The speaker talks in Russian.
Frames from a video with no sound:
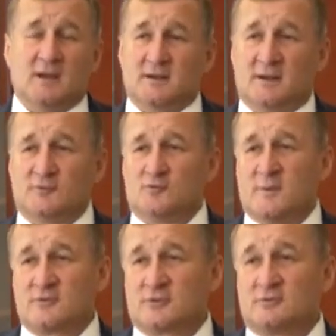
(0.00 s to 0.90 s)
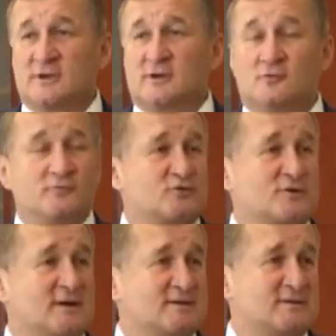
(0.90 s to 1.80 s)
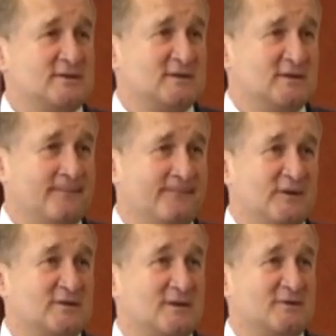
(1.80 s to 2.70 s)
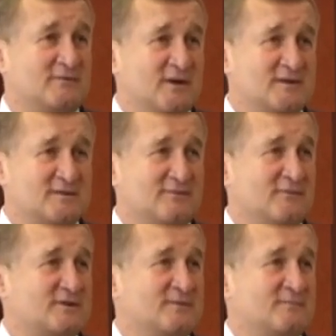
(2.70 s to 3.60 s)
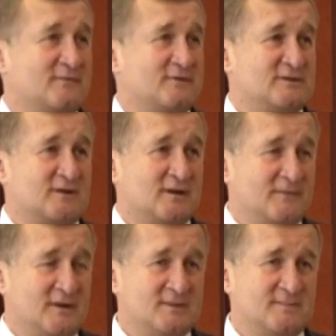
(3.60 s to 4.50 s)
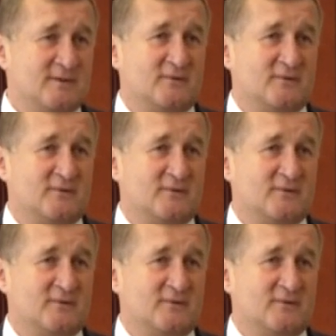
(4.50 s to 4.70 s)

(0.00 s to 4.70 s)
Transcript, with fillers: Я думаю, что никто в Южной Осетии не сомневается в вашем профессионализме,